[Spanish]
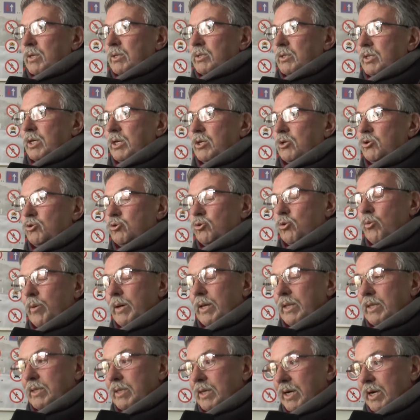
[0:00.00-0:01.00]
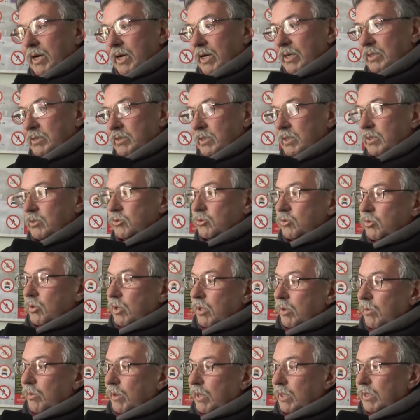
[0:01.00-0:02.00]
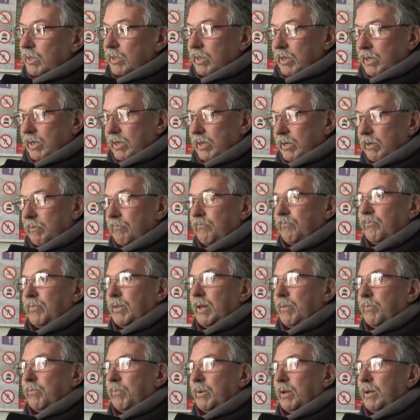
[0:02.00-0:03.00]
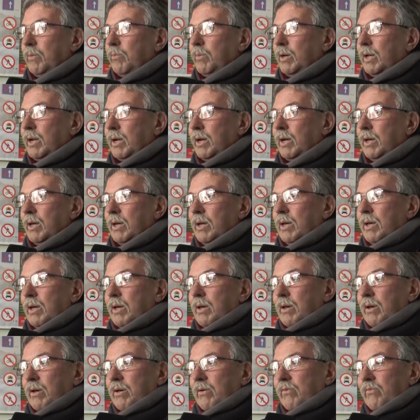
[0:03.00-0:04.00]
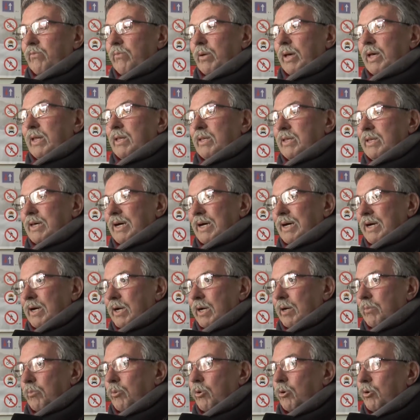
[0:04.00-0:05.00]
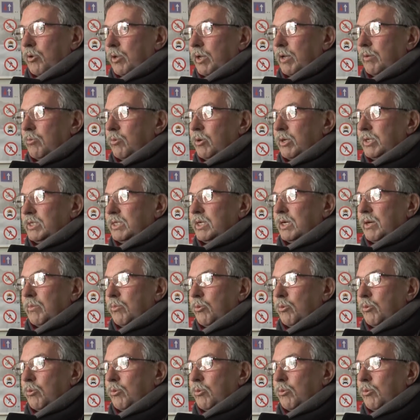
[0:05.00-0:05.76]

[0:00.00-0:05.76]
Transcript: Tiene sus ventajas y sus desventajas. La primera ventaja que podríamos decir que